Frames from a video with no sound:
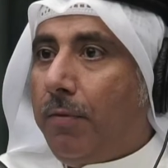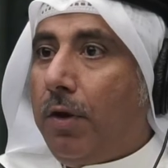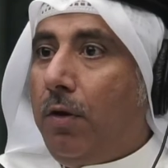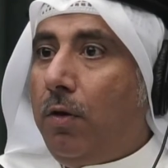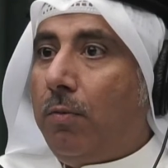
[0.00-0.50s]

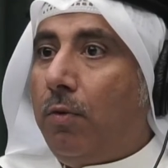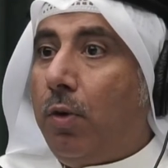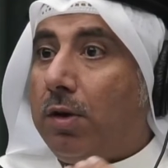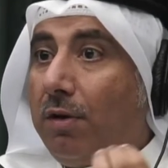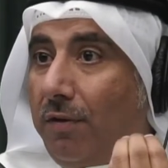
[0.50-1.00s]
كل يوم
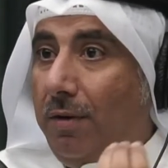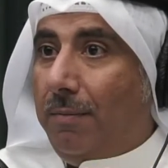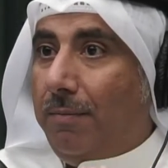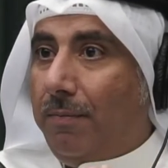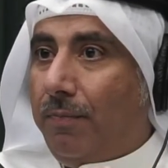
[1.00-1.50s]
وهو طفل
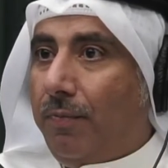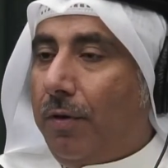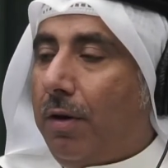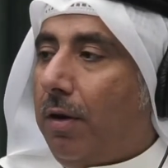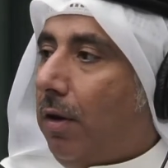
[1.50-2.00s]

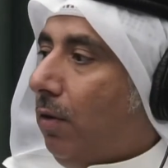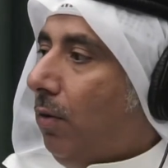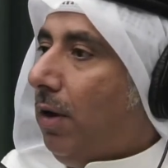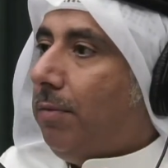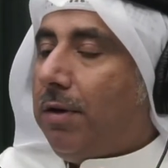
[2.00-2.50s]

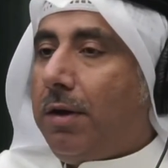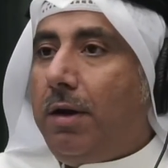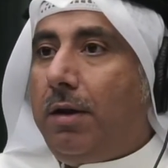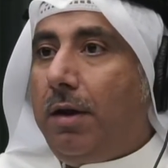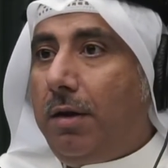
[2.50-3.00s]
يقول يمسك
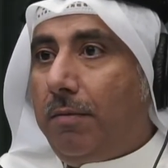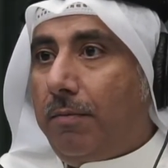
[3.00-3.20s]
ايدي